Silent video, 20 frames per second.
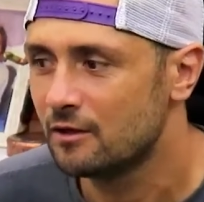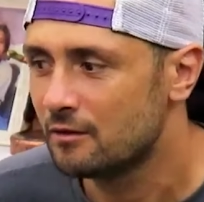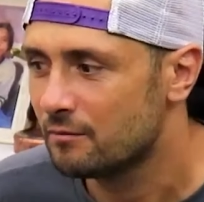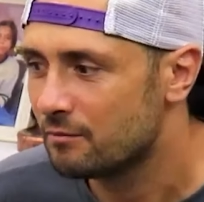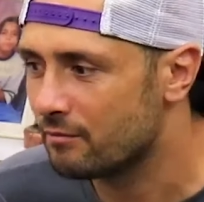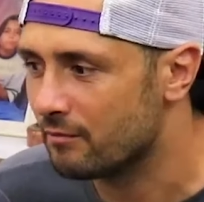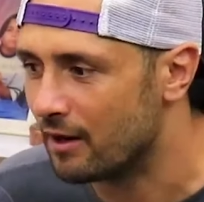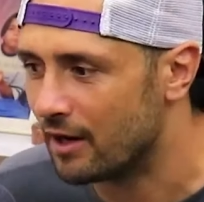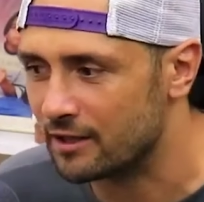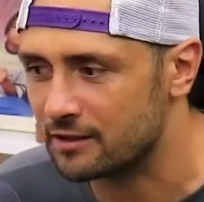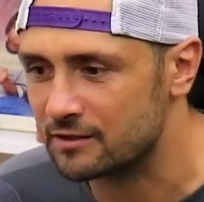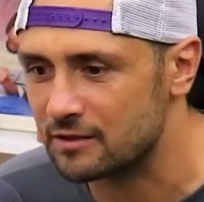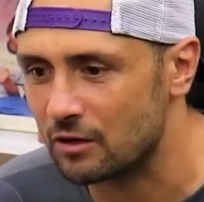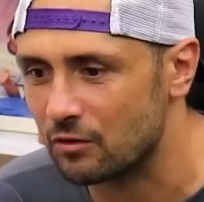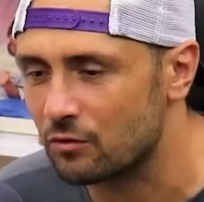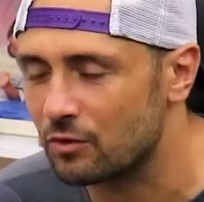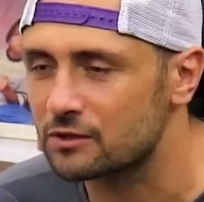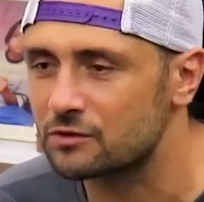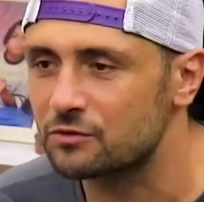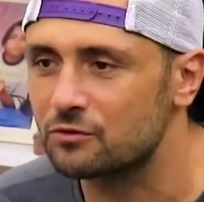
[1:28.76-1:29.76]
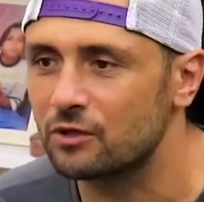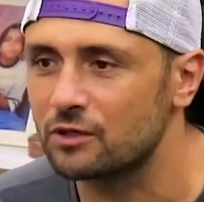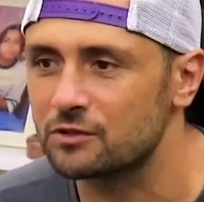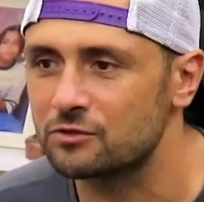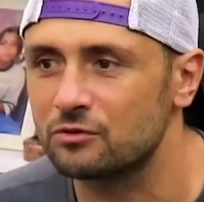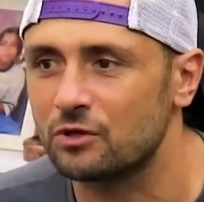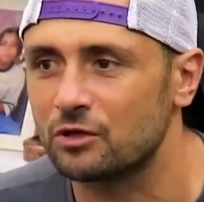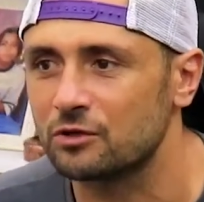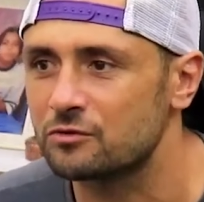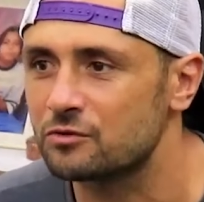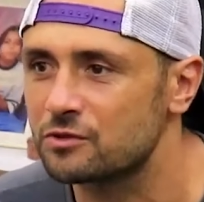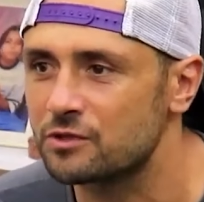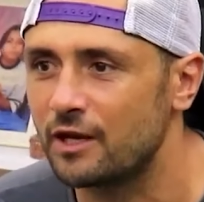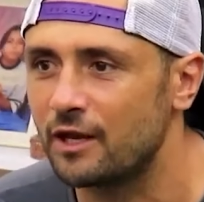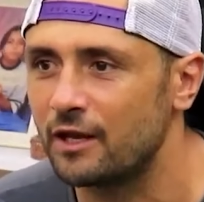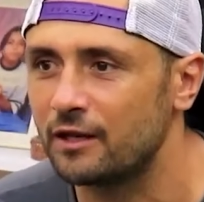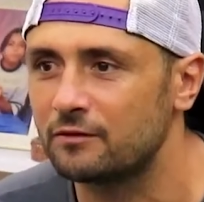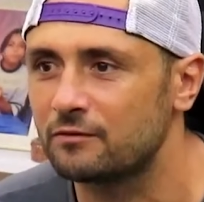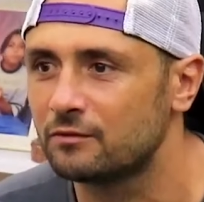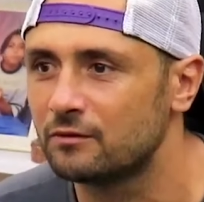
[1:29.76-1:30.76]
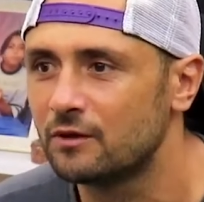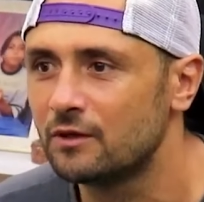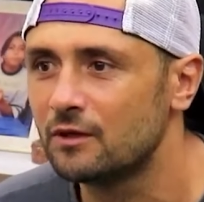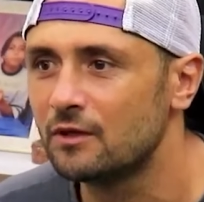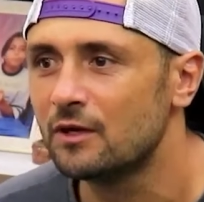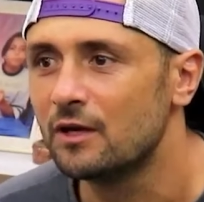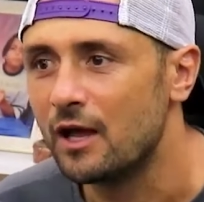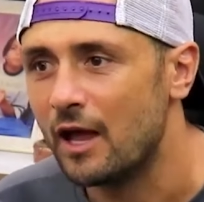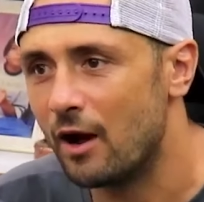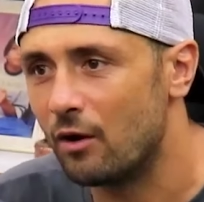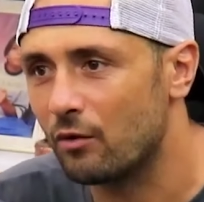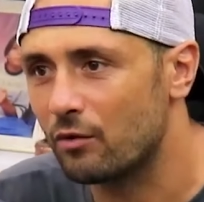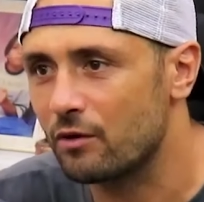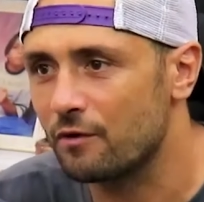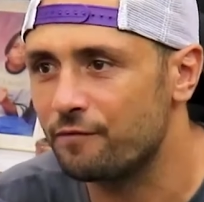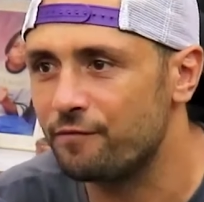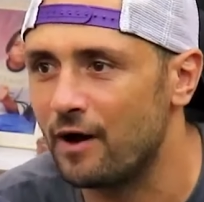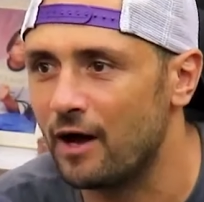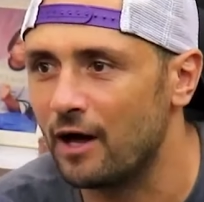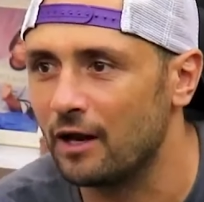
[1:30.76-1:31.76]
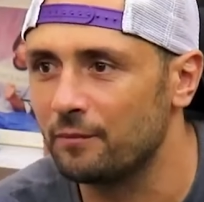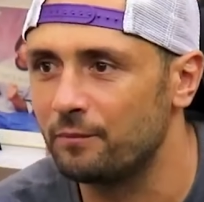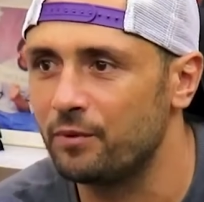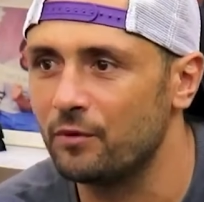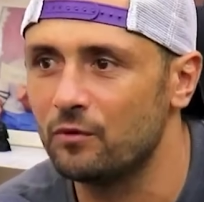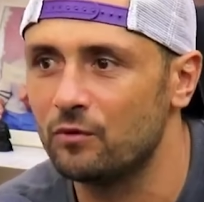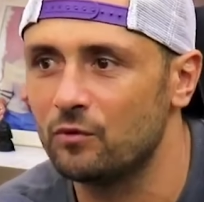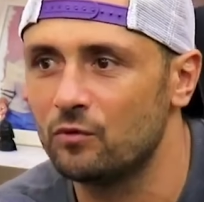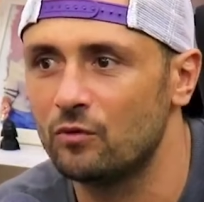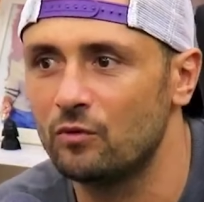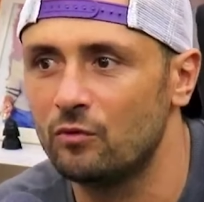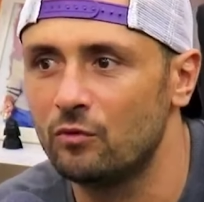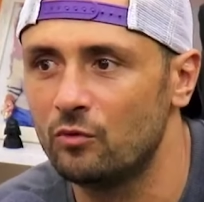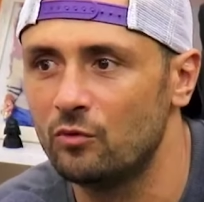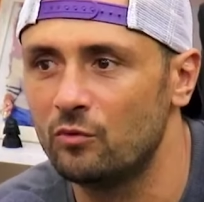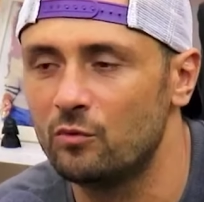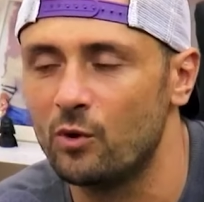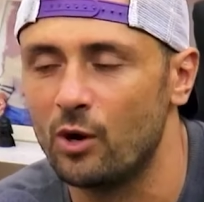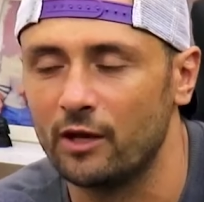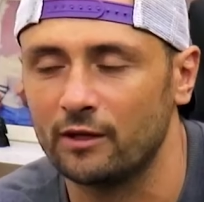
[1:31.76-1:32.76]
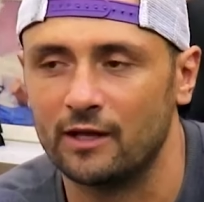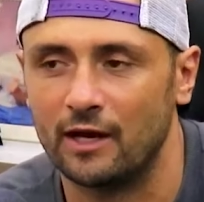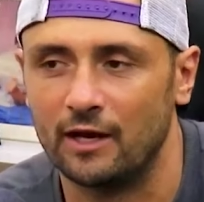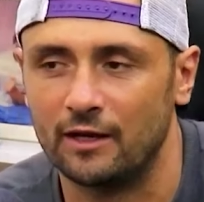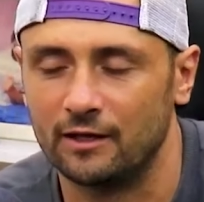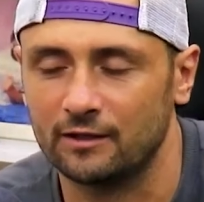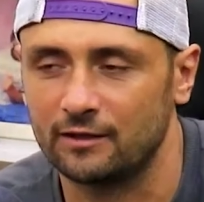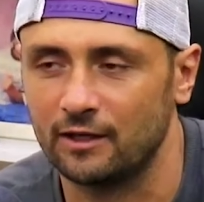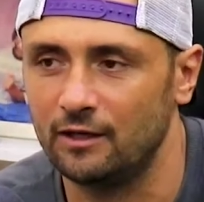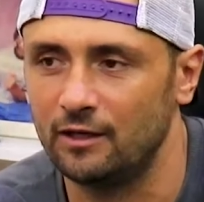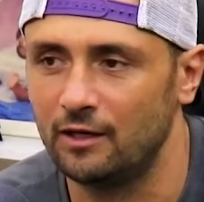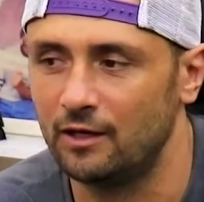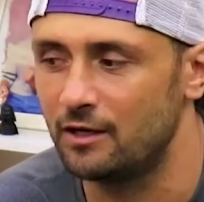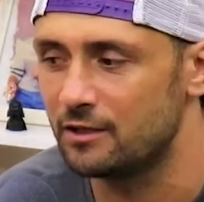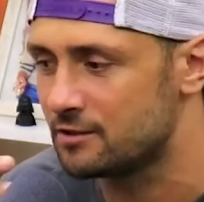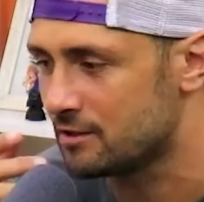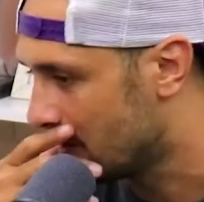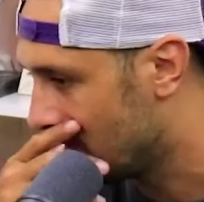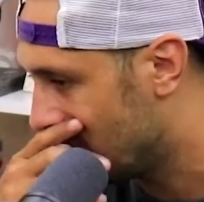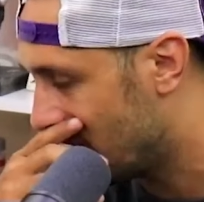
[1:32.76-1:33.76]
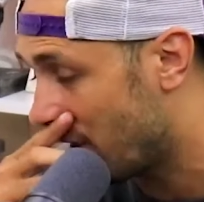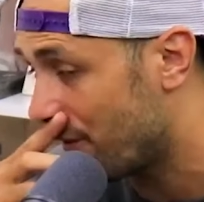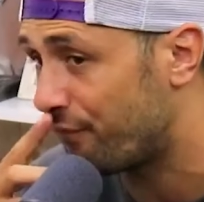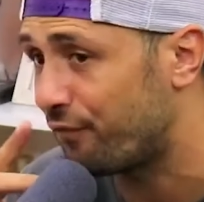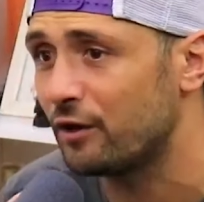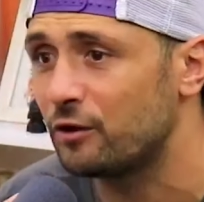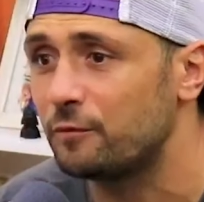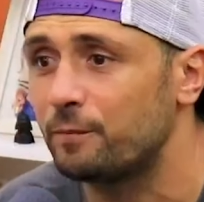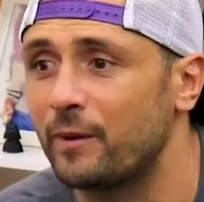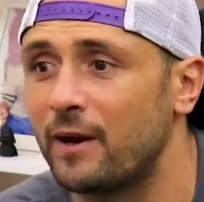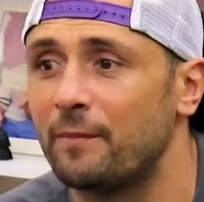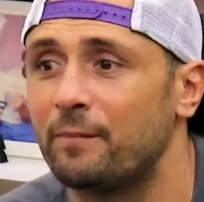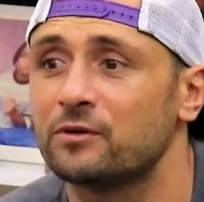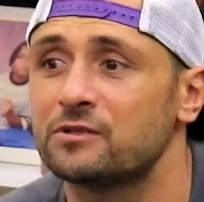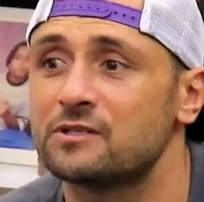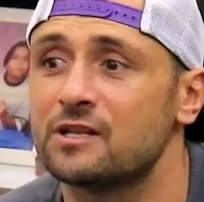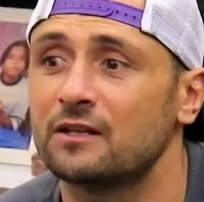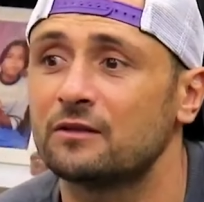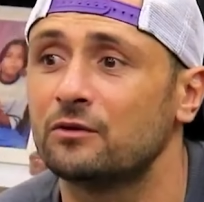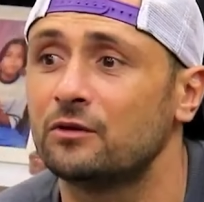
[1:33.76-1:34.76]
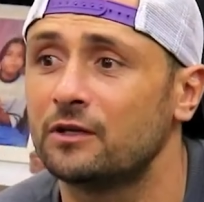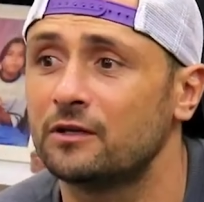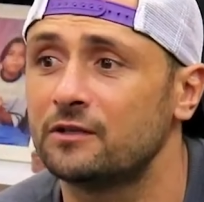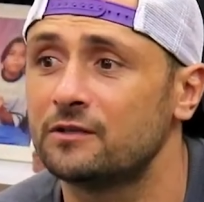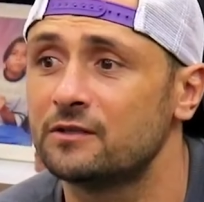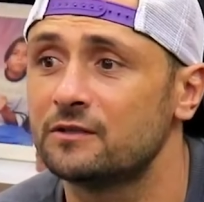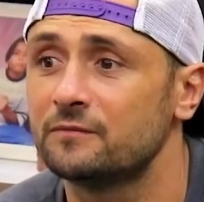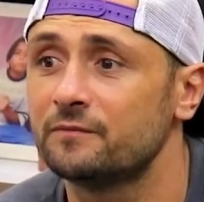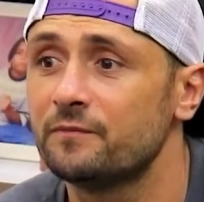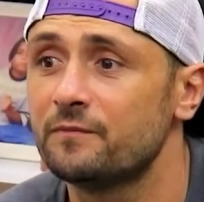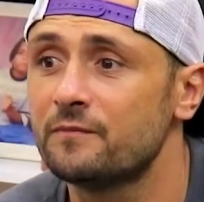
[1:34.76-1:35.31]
Mas algumas coisas do nosso jeito. É o que eu falo, pô, o Muay Thai na Tailândia, ele é feito para apostadores.